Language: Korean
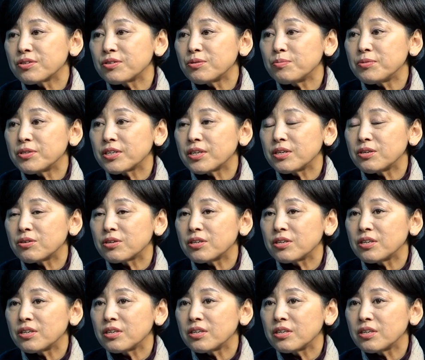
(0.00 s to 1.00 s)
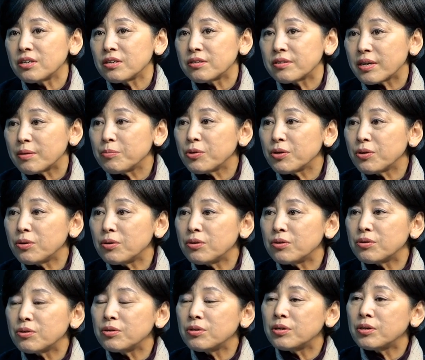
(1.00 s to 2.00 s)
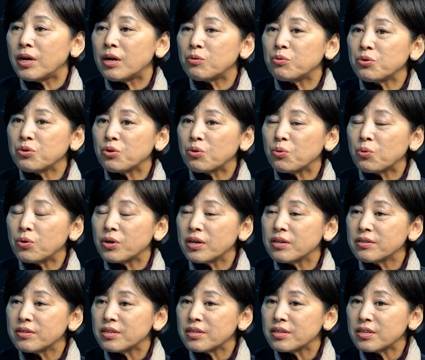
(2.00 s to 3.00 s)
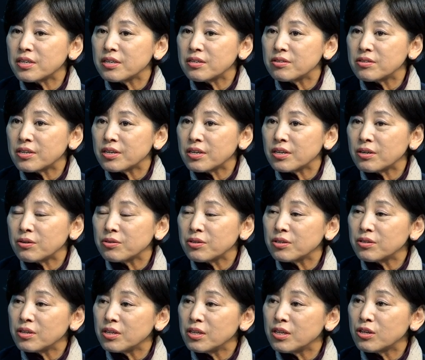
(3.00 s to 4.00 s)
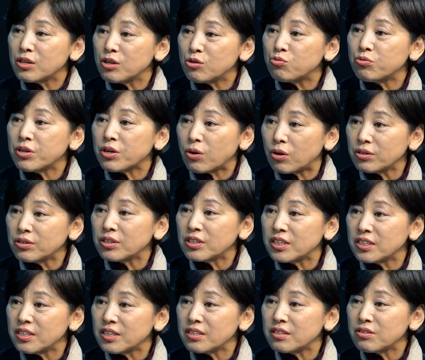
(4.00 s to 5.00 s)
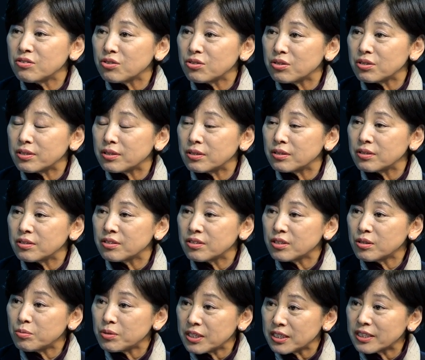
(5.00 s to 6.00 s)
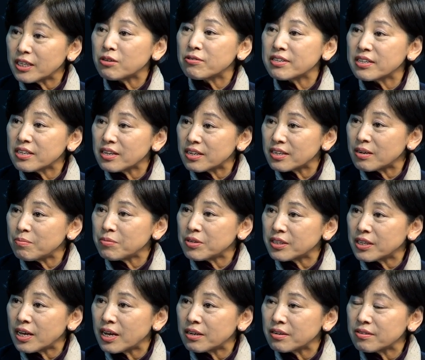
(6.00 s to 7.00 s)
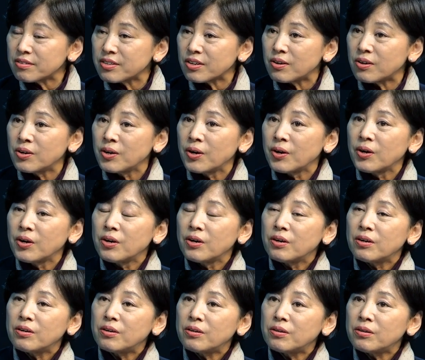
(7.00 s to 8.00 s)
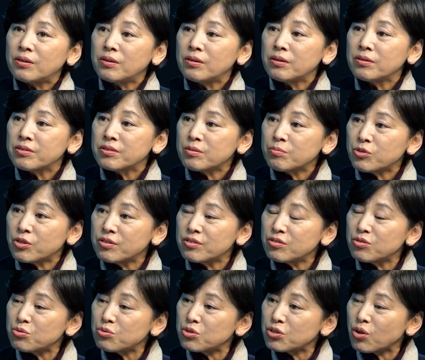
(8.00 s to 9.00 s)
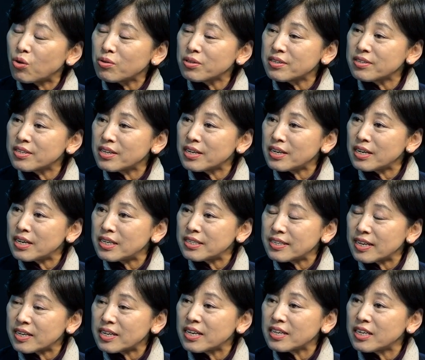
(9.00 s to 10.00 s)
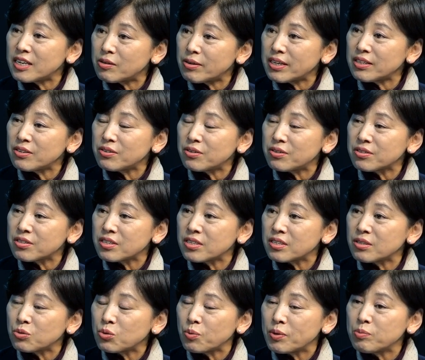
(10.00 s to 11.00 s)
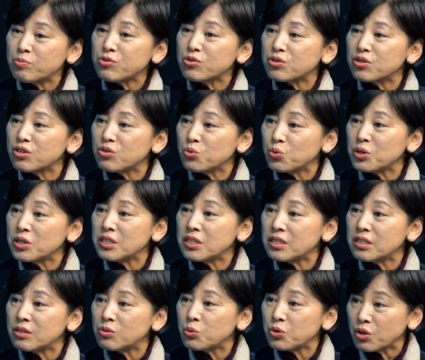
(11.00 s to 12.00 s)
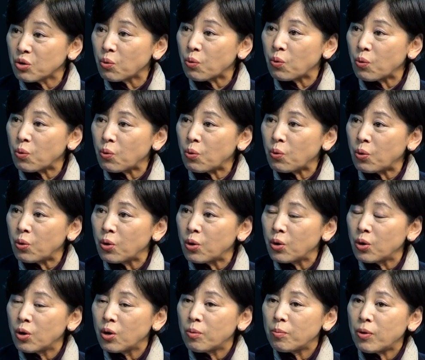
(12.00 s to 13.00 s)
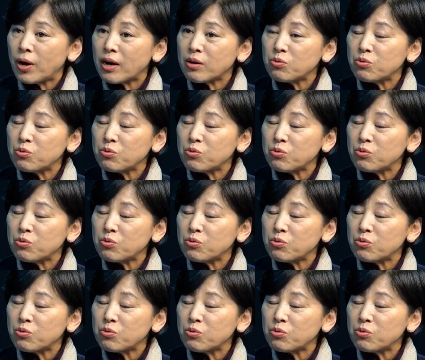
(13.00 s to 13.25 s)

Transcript: 지금 이제 여기 참여를 하고 있고 굉장히 이제 어쨌든 이 기구에 거는 기대는 저는 지금은 있다고 생각을 합니다. 그래서 어, 지금 전체적으로 경제 상황이라고 하는 것이 또 외부적인 요인도 있고 뭐